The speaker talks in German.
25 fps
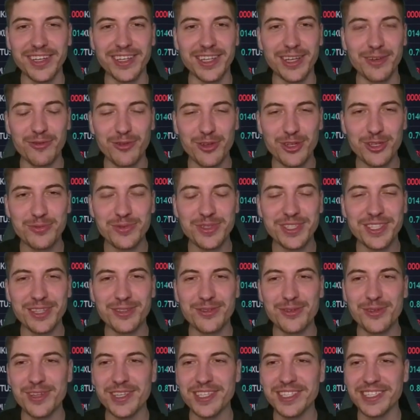Da würde ich mich
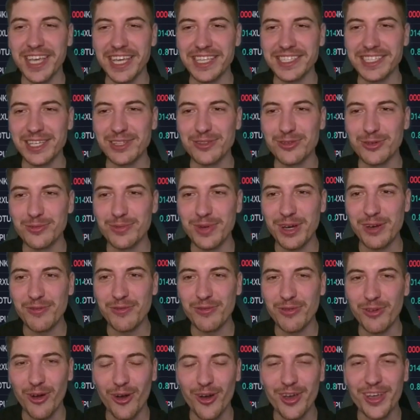natürlich sehr, sehr drüber
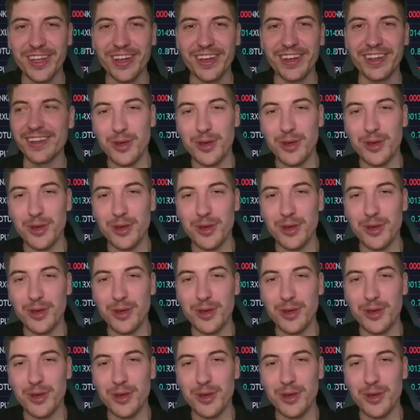freuen.